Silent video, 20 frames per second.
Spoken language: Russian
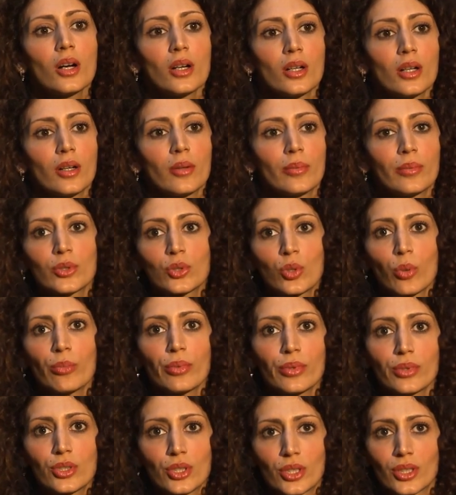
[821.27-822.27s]
а,
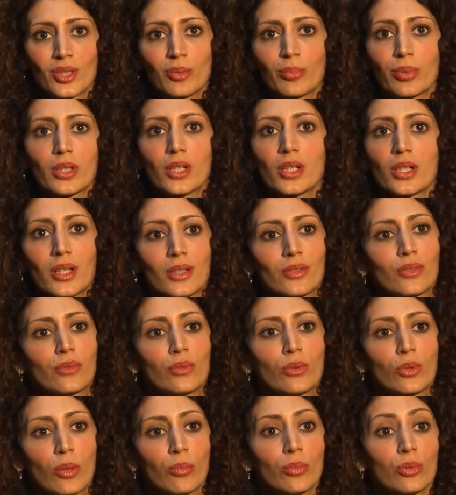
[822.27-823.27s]
чтобы человек не проклинал
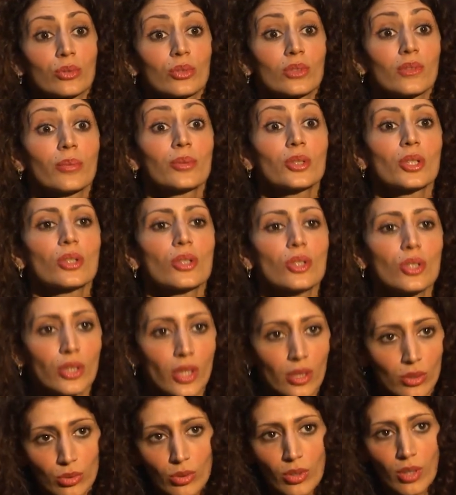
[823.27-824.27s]
свою работу и вообще не
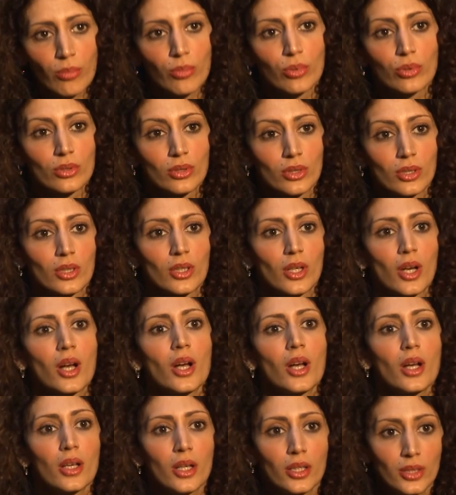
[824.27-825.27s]
считал ее работой
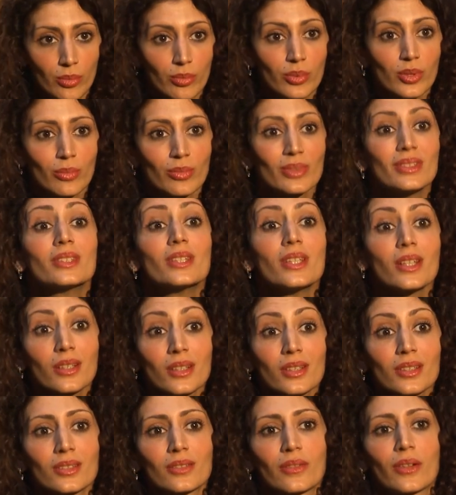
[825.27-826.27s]
это было бы
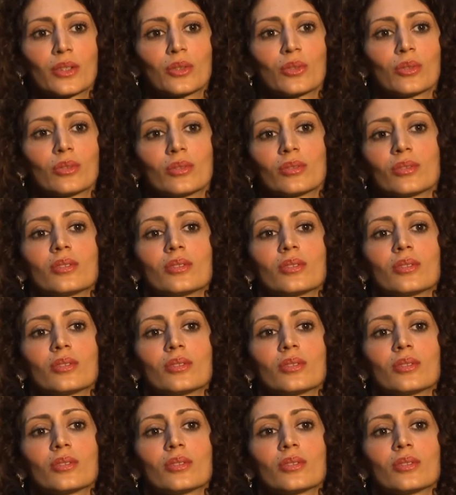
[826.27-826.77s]
дело твое.